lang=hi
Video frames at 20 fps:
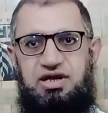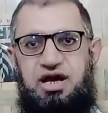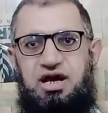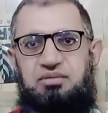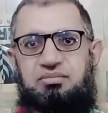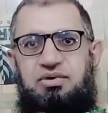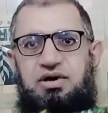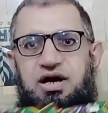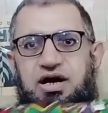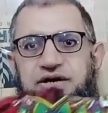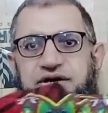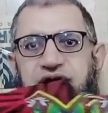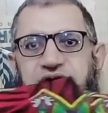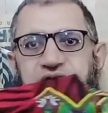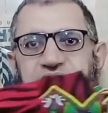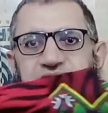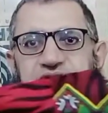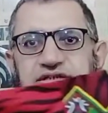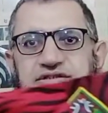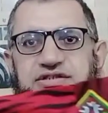जनाब
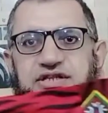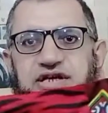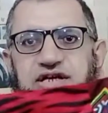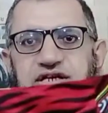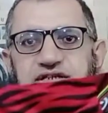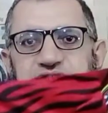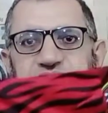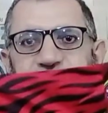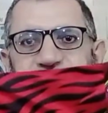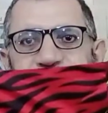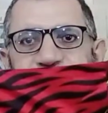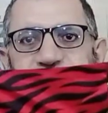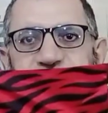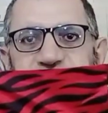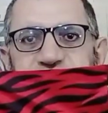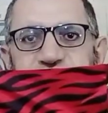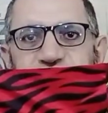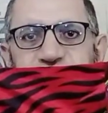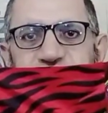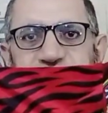28, 30,
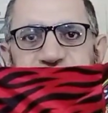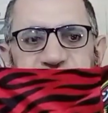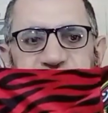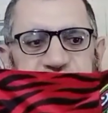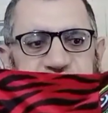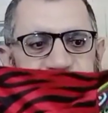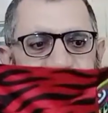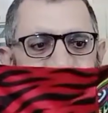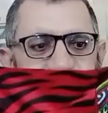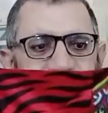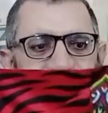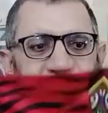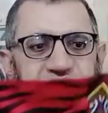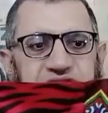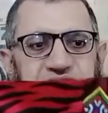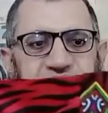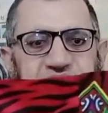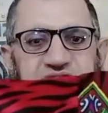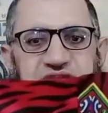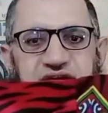32, 34 प्रिंट
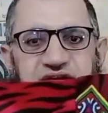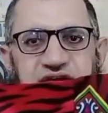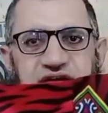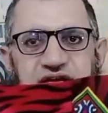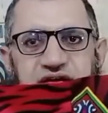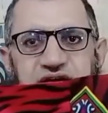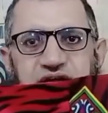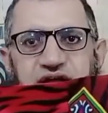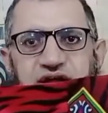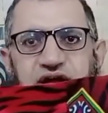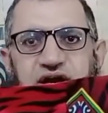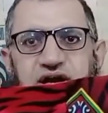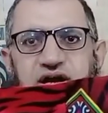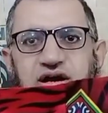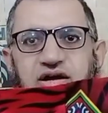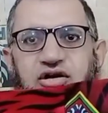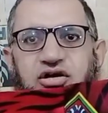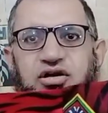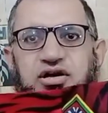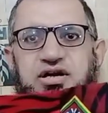देखिए
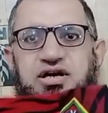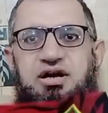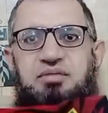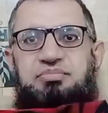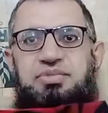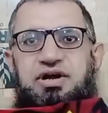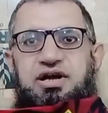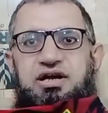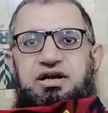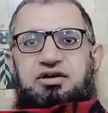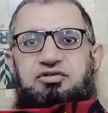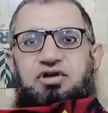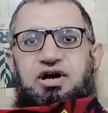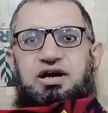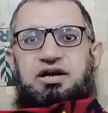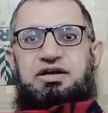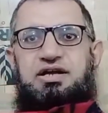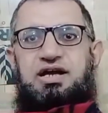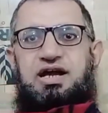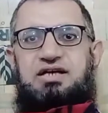और कपड़े की
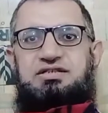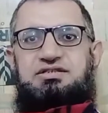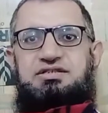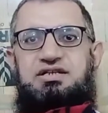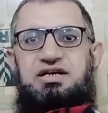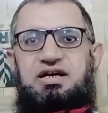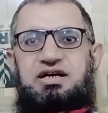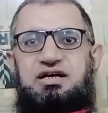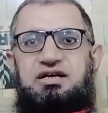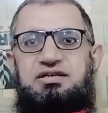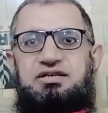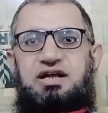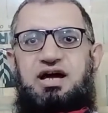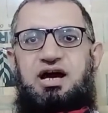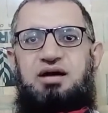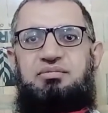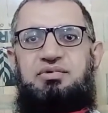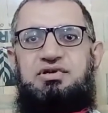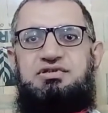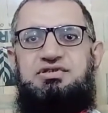क्वालिटी ऐसी है कि
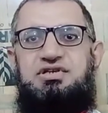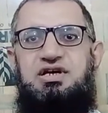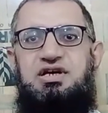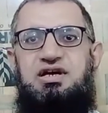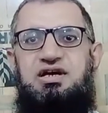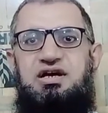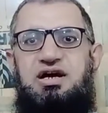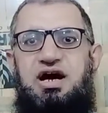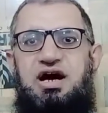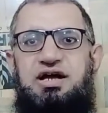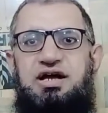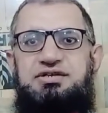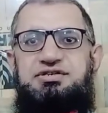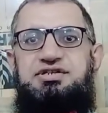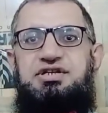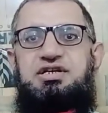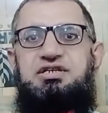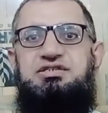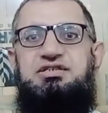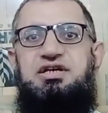जनाब इसकी हर
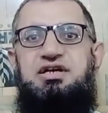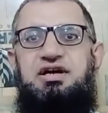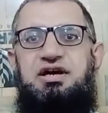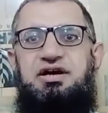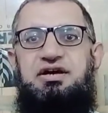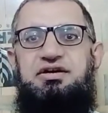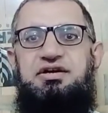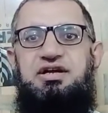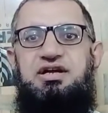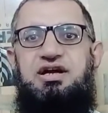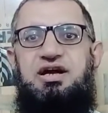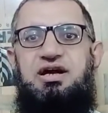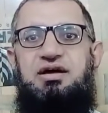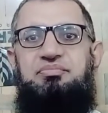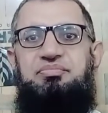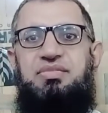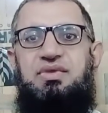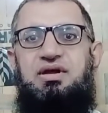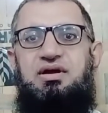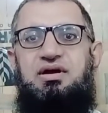चीज़ की गारंटी है
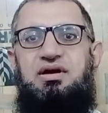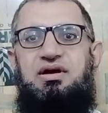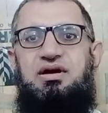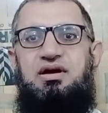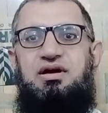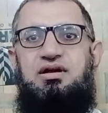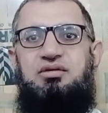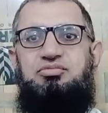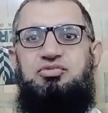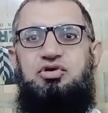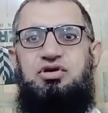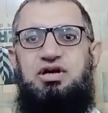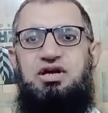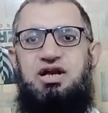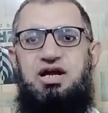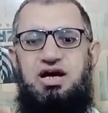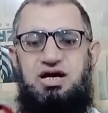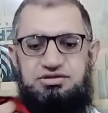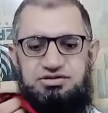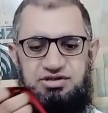
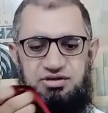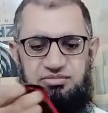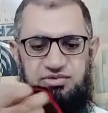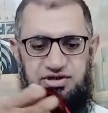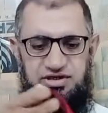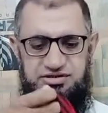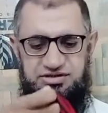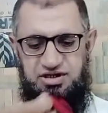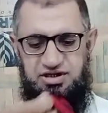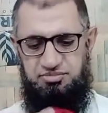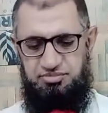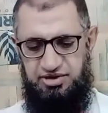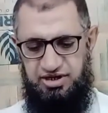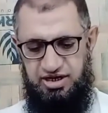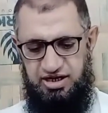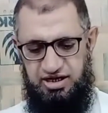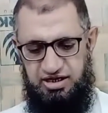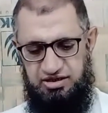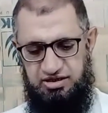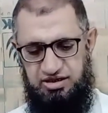अल्हम्दुलिल्लाह ज़बरदस्त
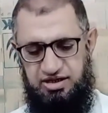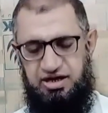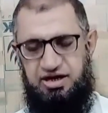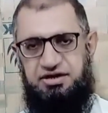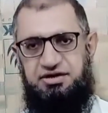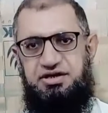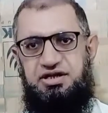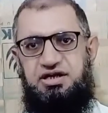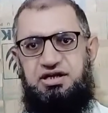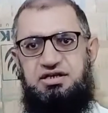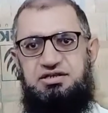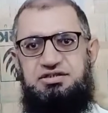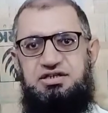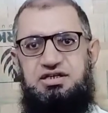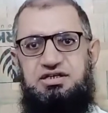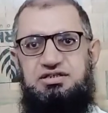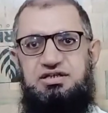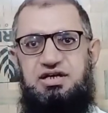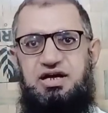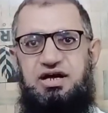कपड़ा है गारंटी की
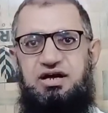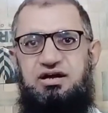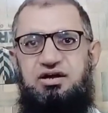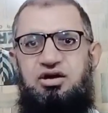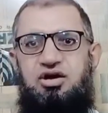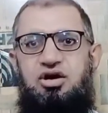चीज़ है